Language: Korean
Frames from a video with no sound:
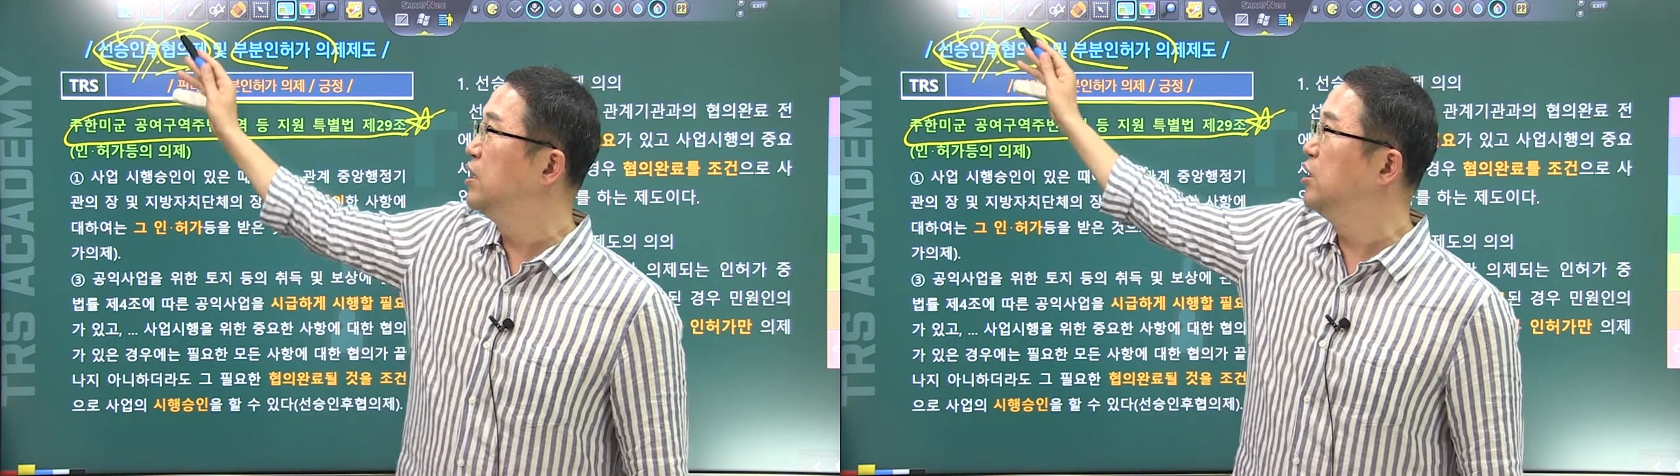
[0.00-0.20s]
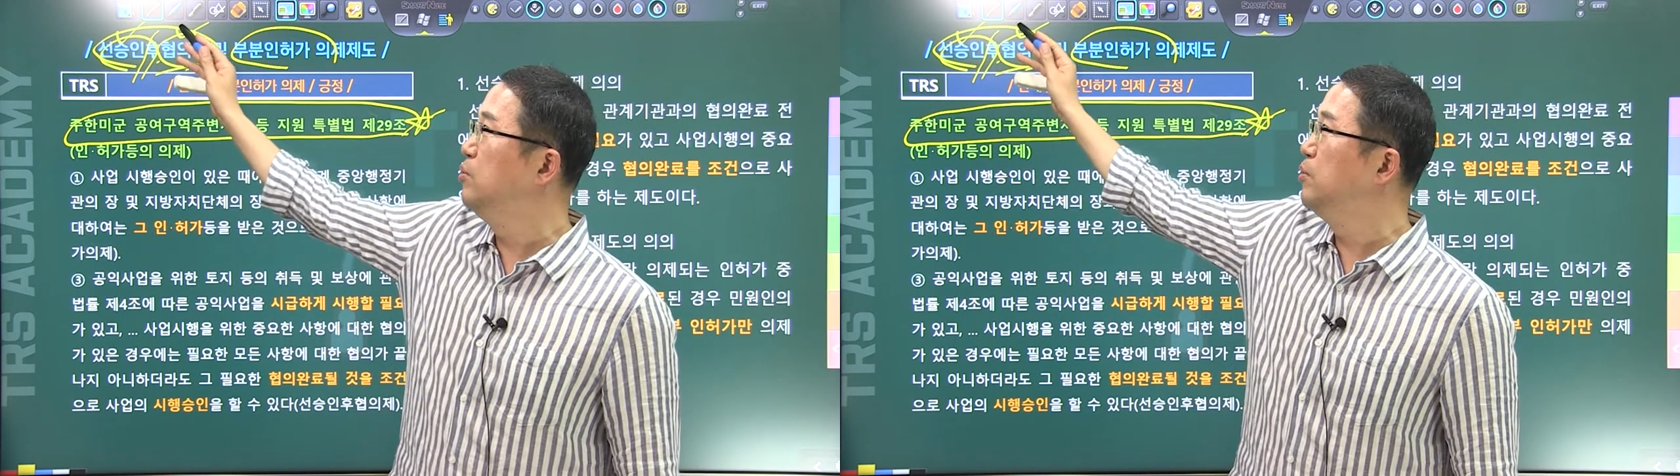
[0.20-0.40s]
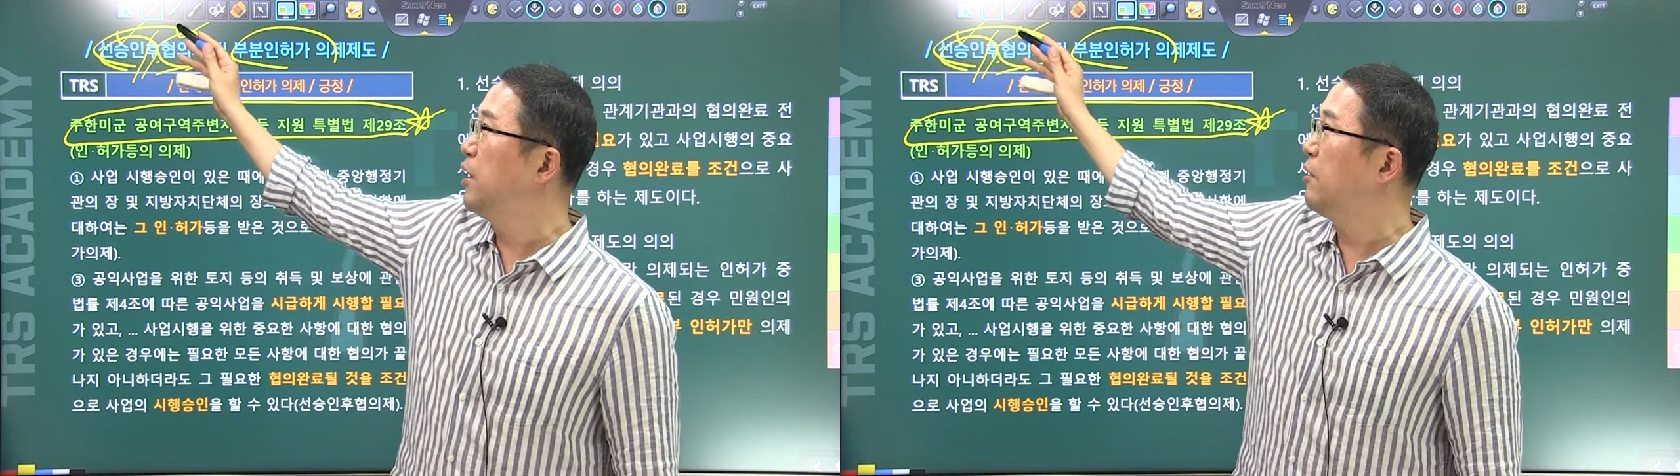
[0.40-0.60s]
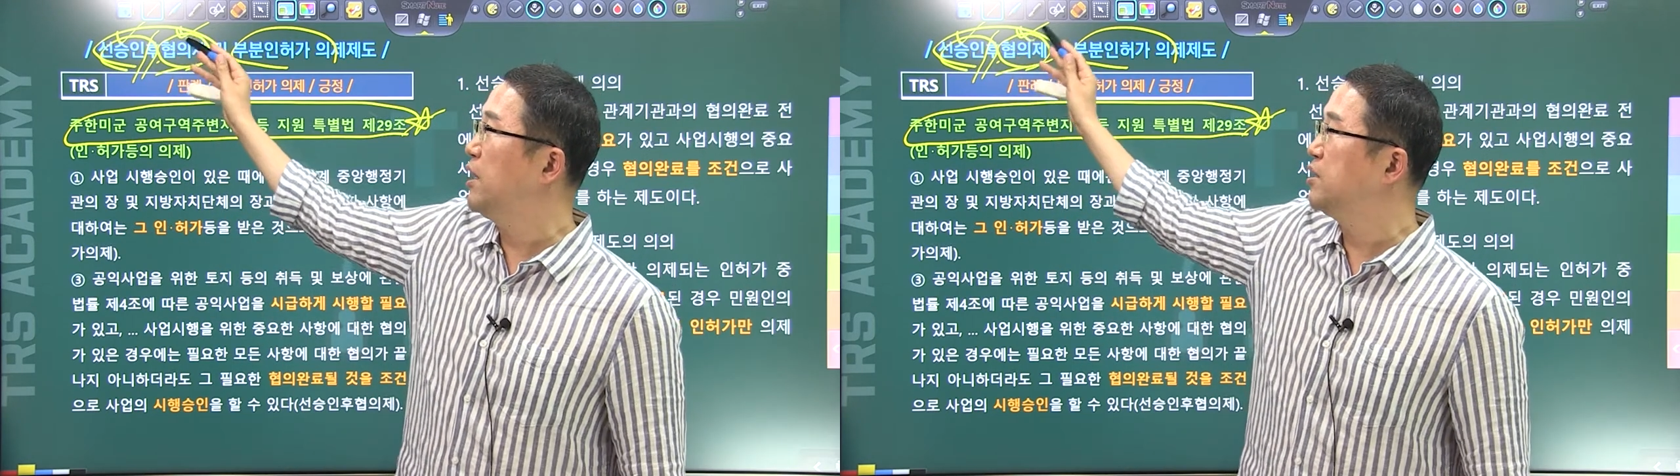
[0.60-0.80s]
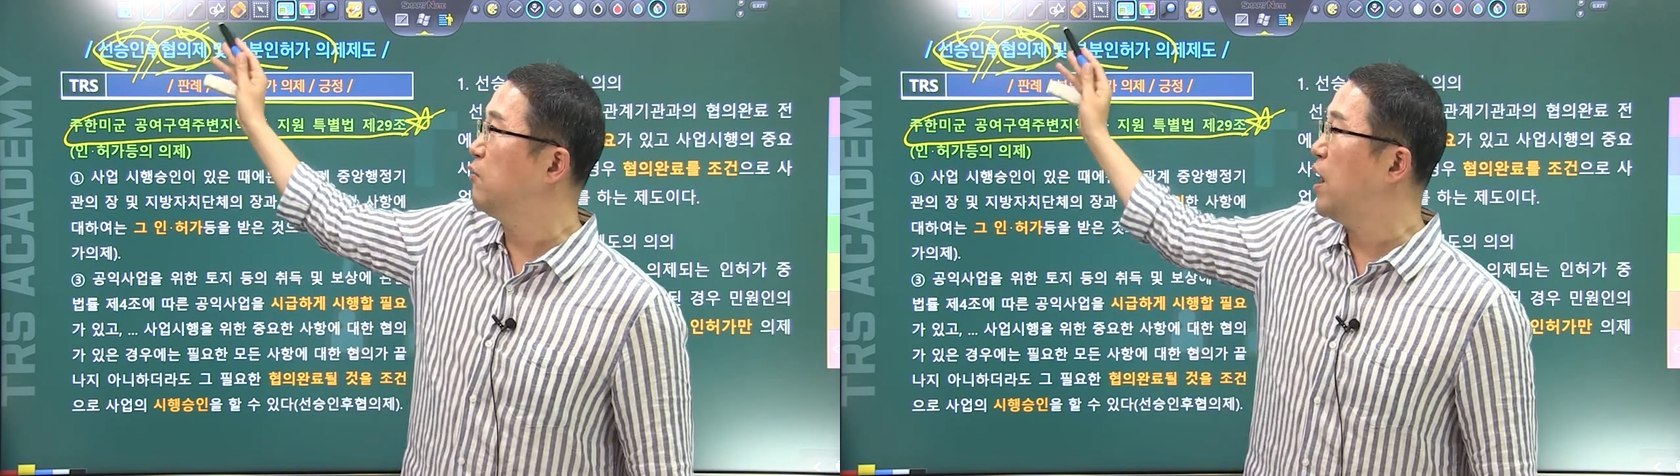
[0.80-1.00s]
그 부분에
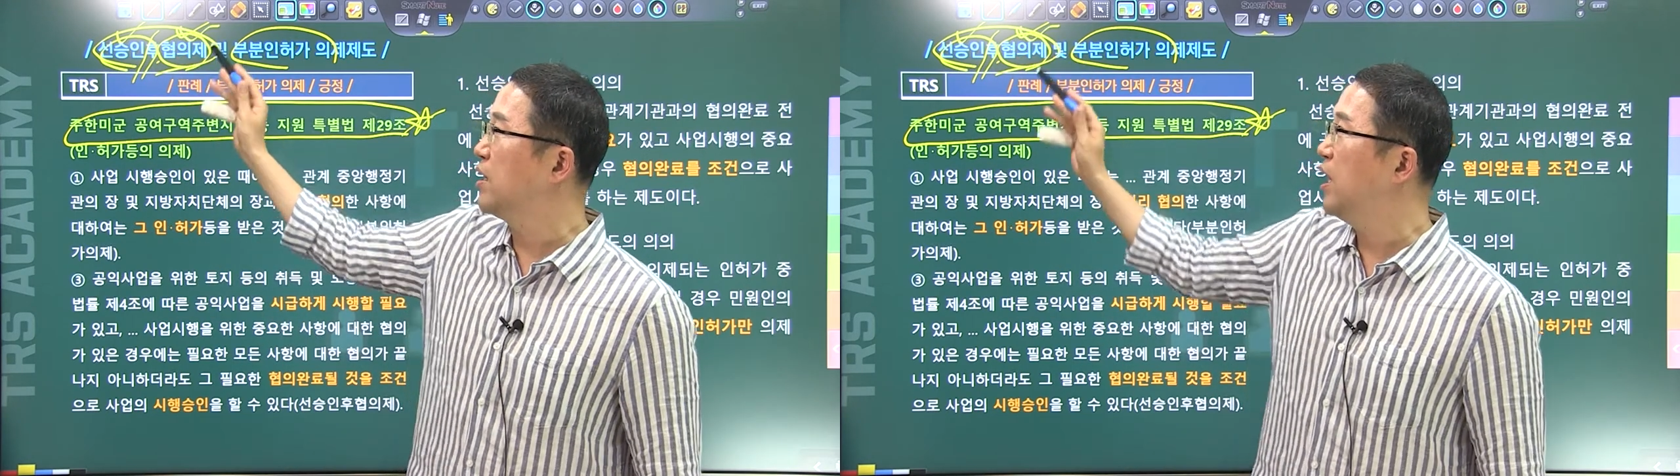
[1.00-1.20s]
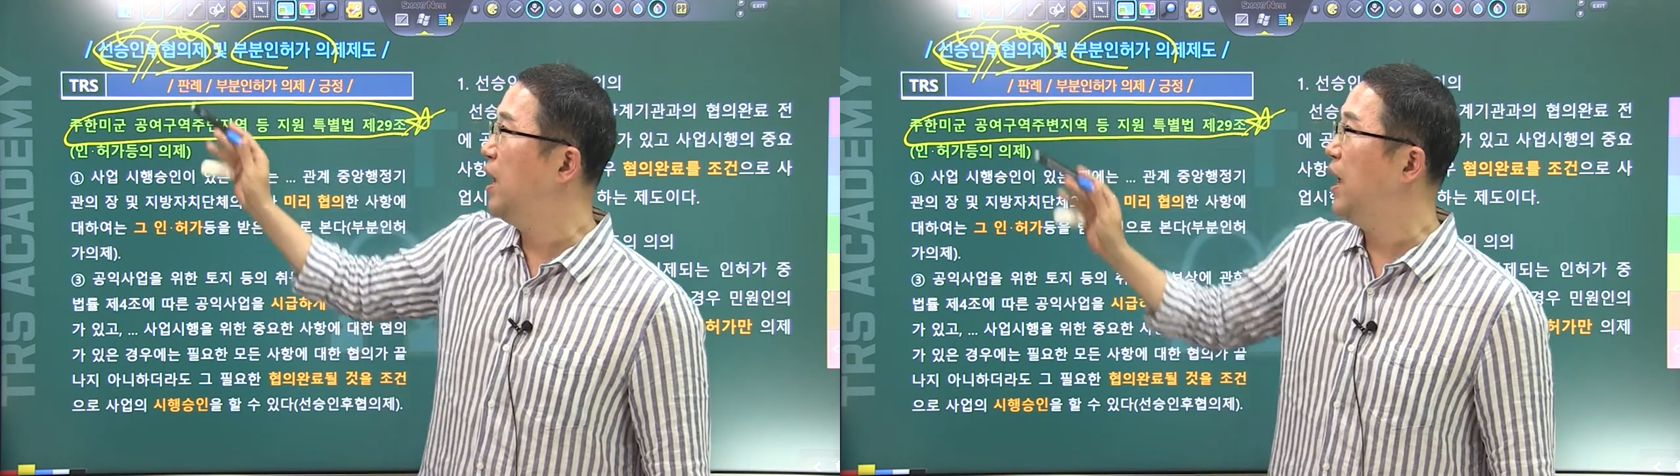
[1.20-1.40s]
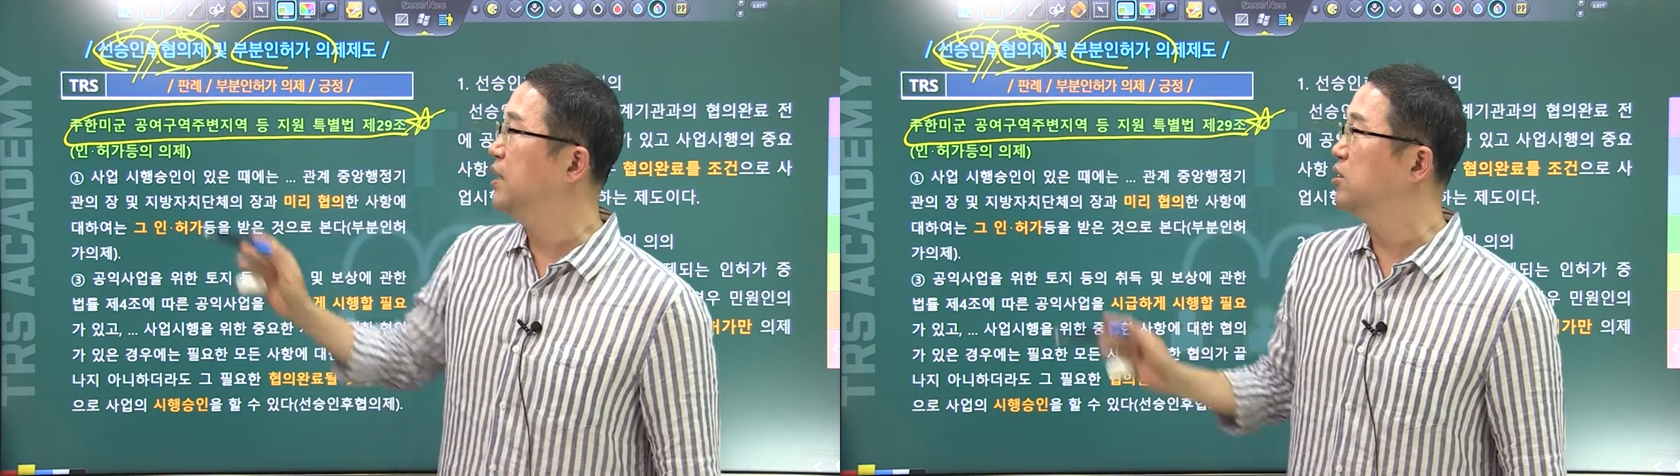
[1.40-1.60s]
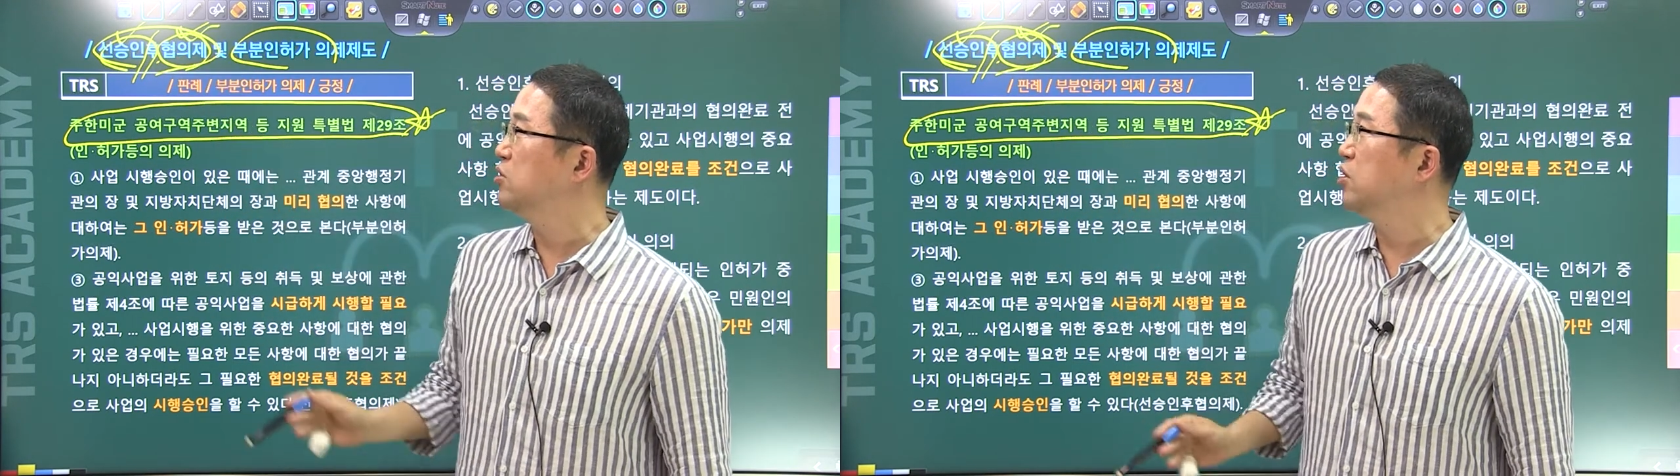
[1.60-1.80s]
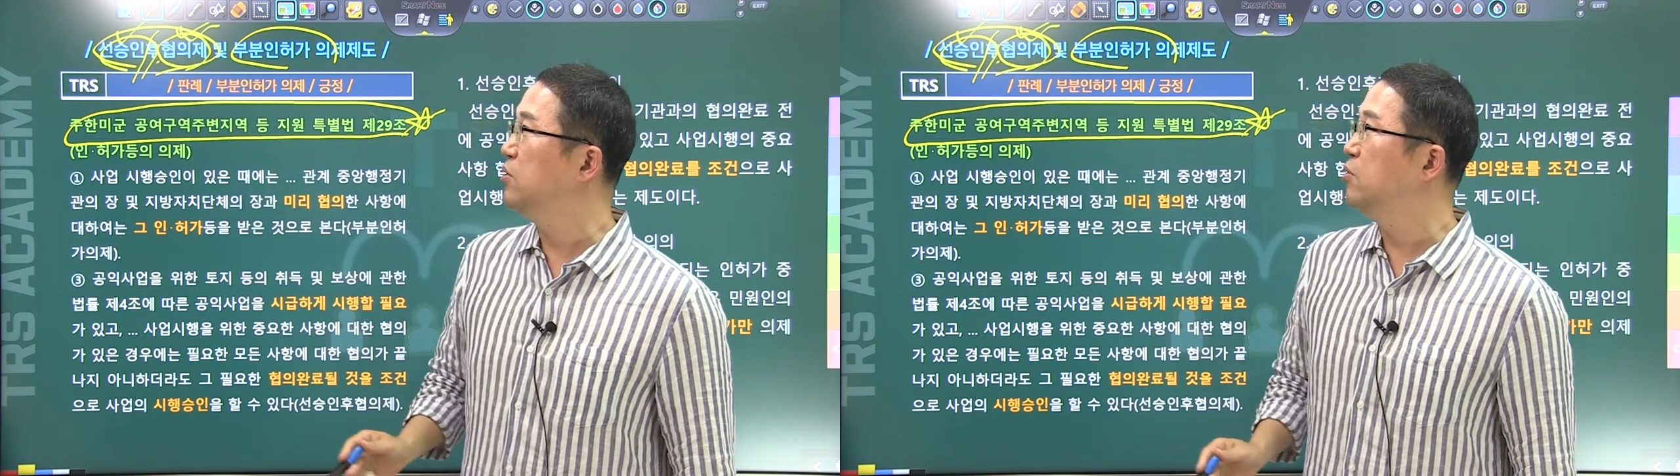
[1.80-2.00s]
관해서 관계
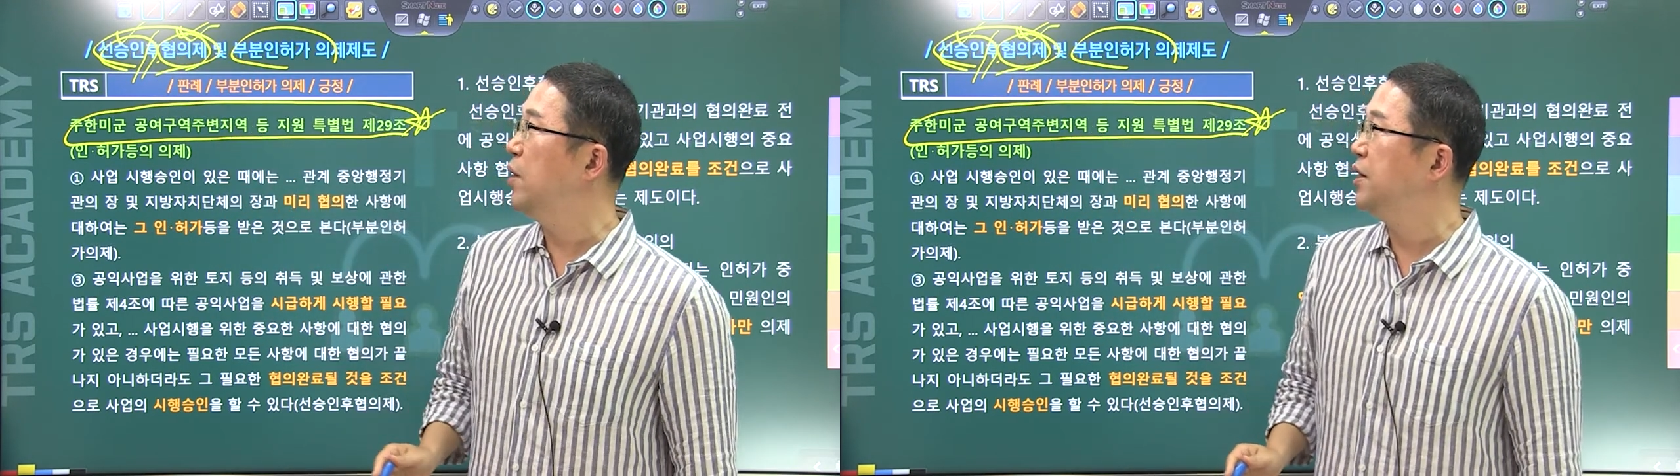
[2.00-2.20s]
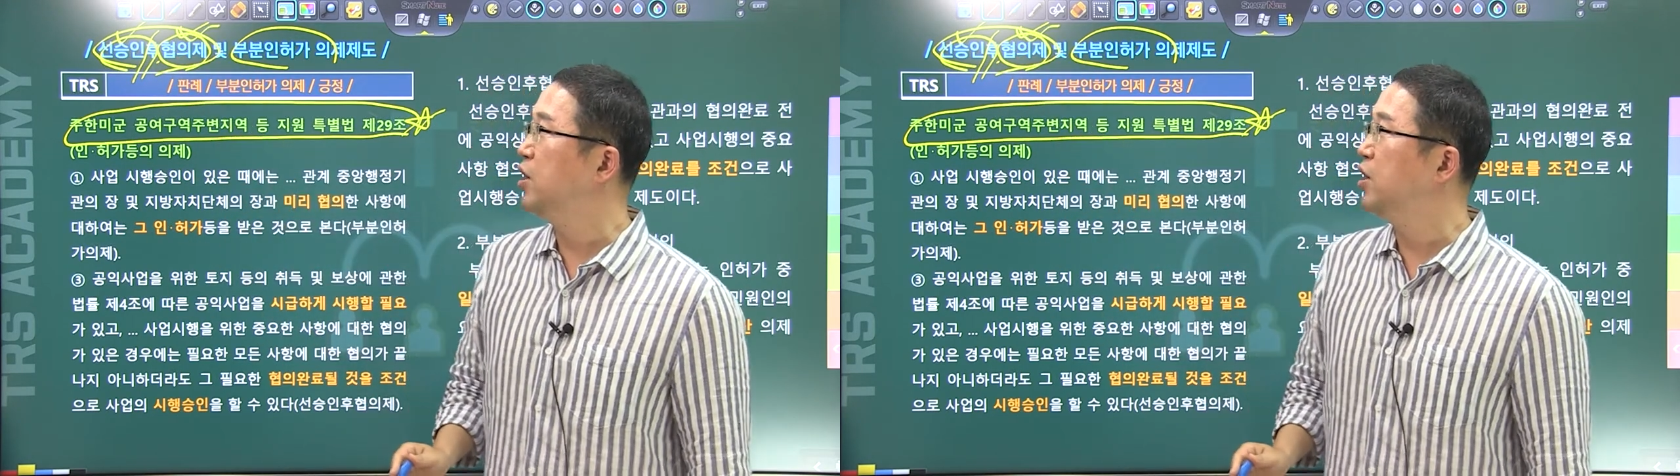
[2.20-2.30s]
행정청과